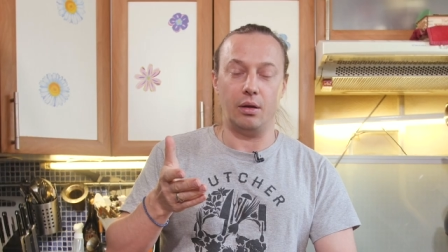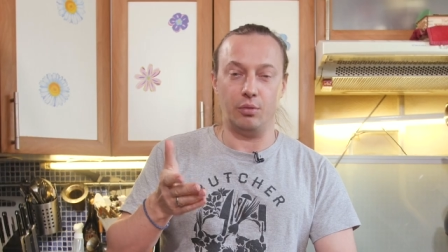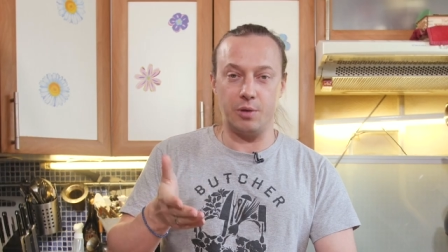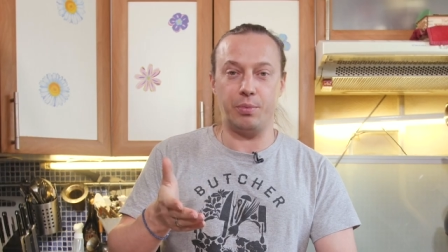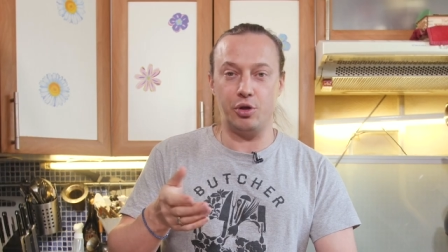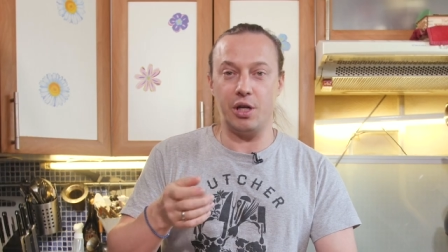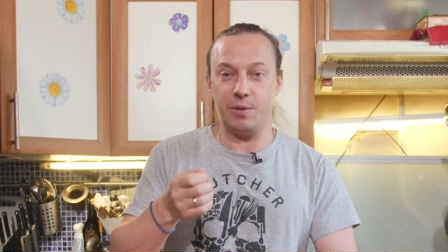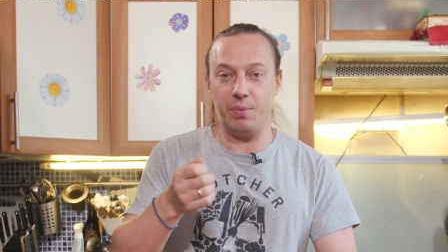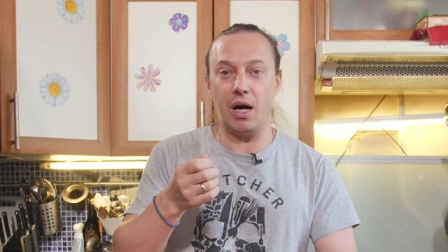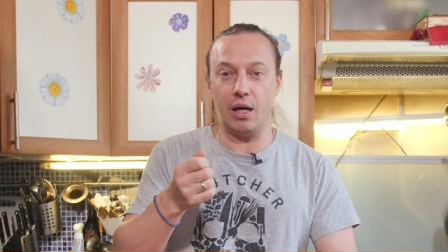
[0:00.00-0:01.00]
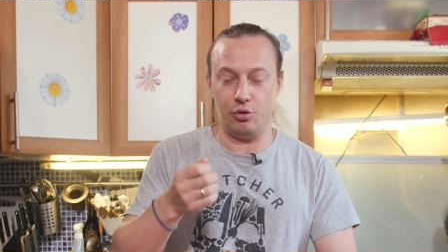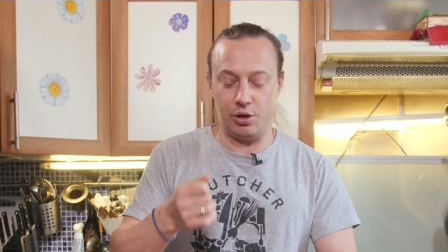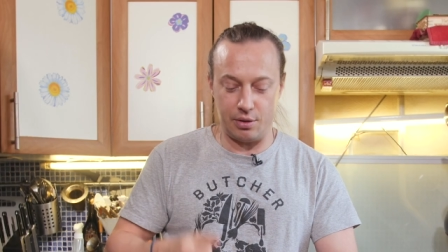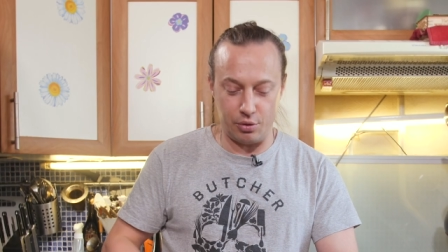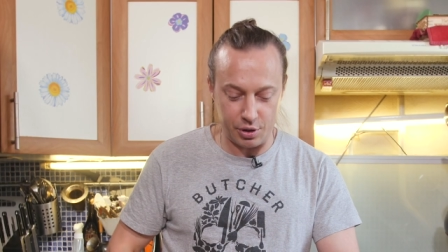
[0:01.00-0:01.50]
У нас получается пекан
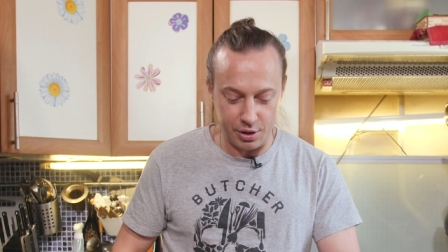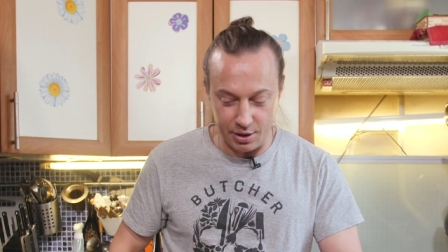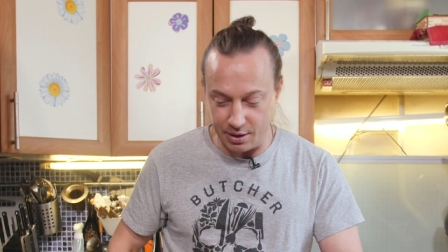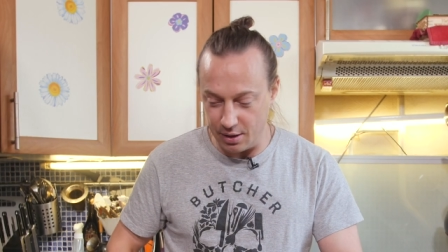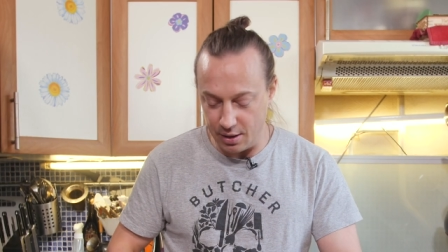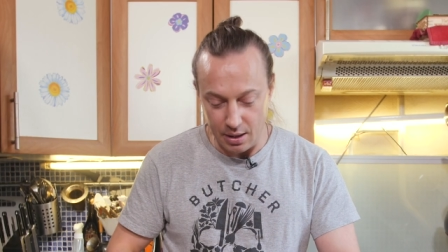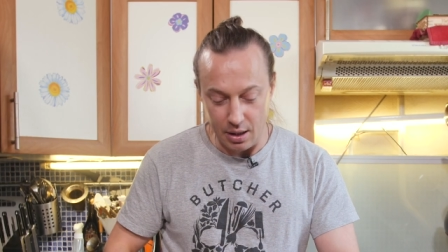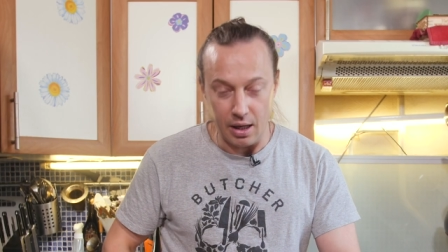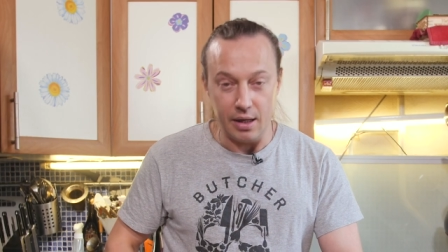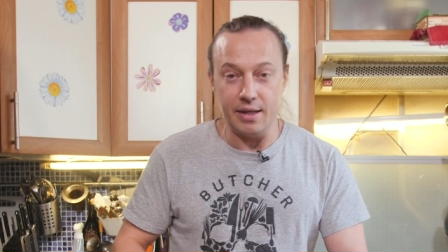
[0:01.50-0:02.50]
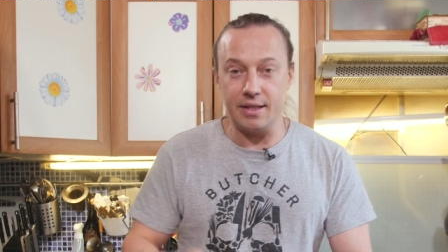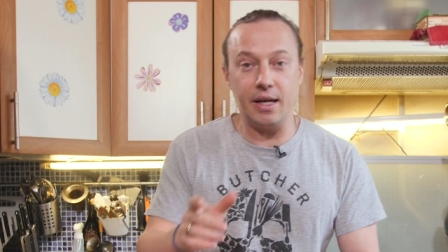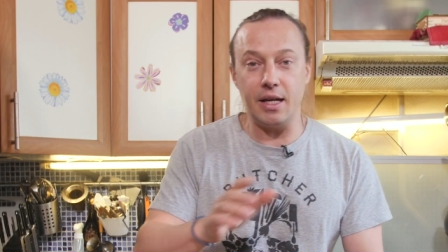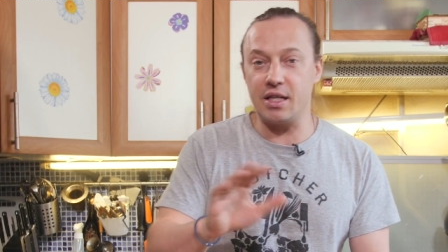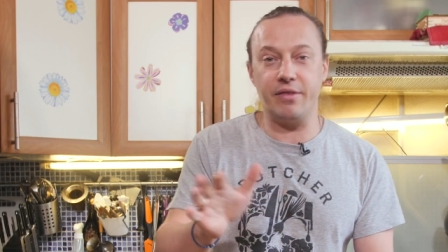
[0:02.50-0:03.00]
очень сложно чистить. Из
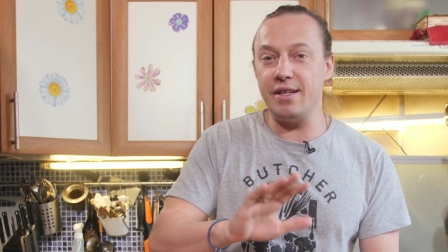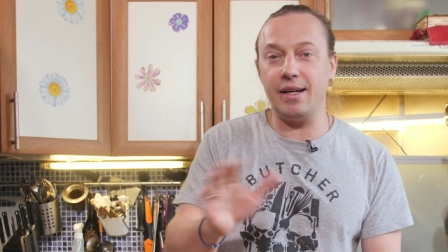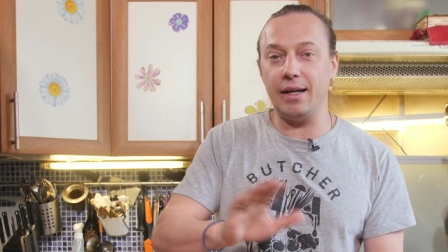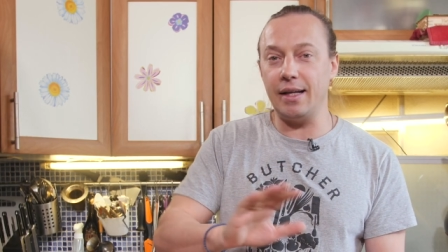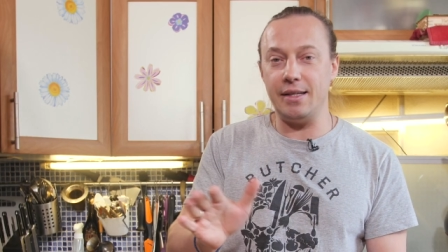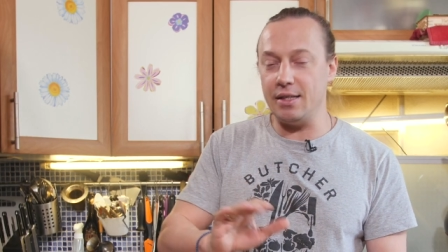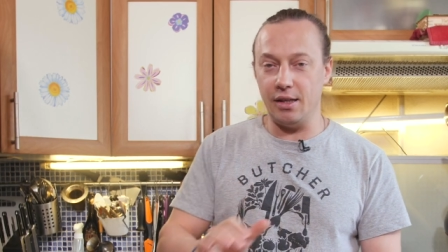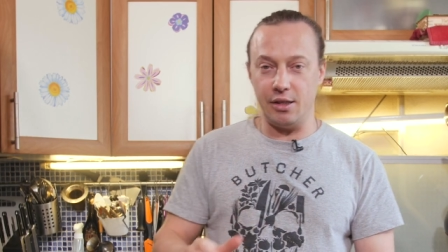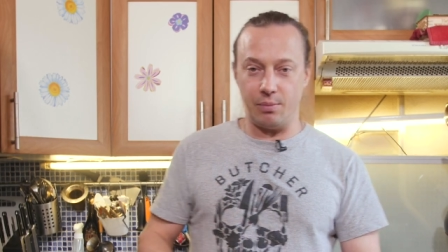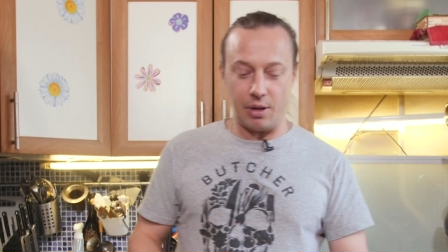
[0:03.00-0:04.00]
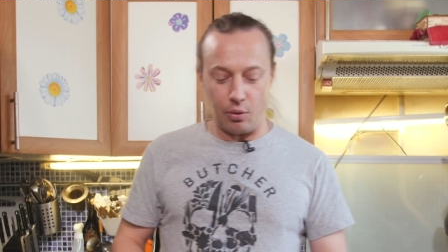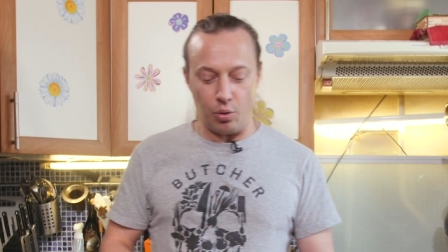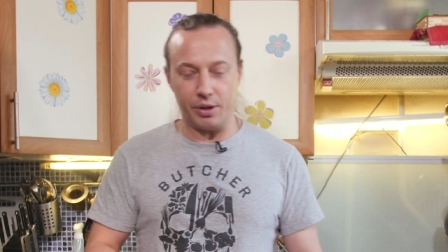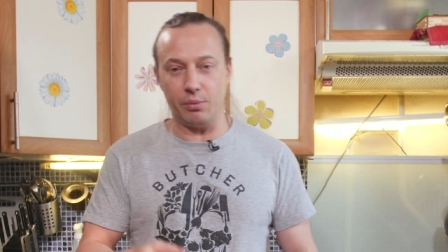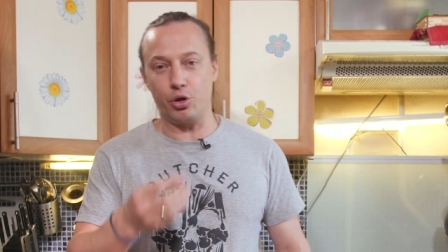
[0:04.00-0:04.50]
грецкого никогда не делайте молоко,
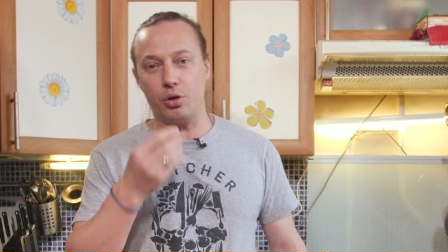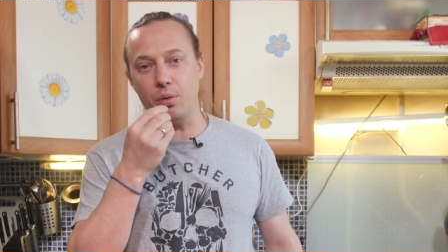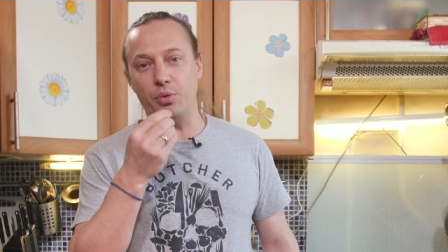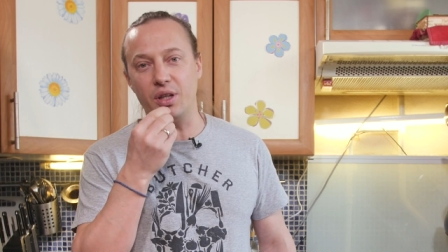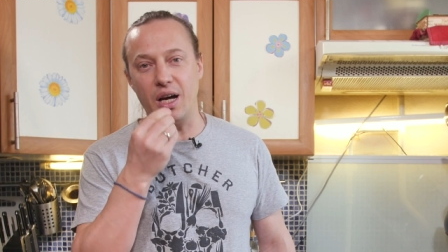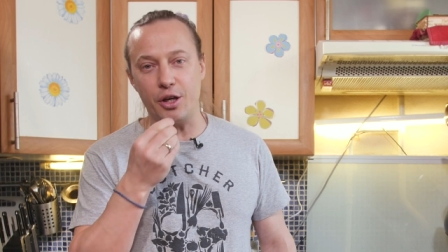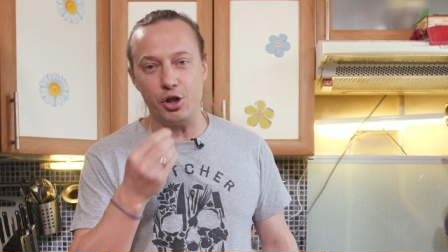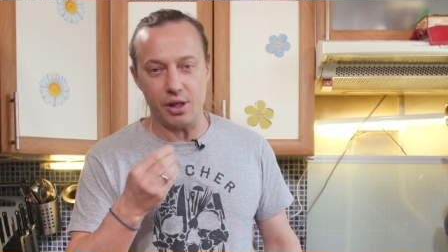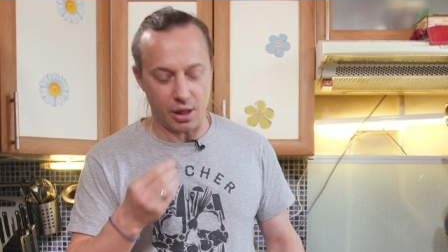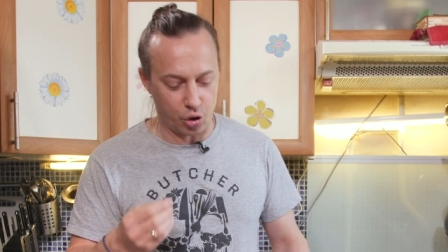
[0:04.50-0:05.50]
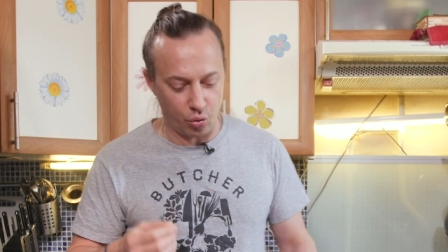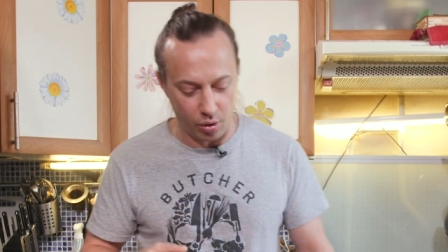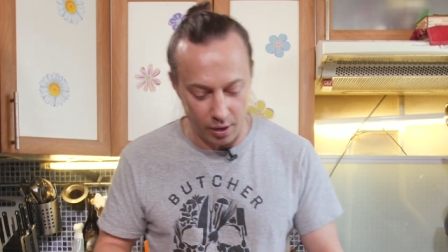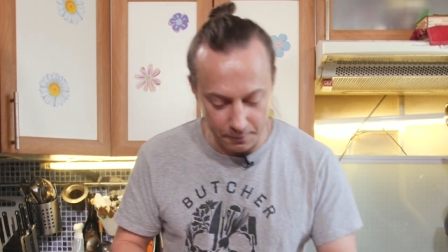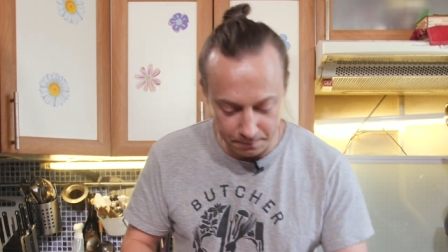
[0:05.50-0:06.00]
потому что оно будет горчить от шкурок.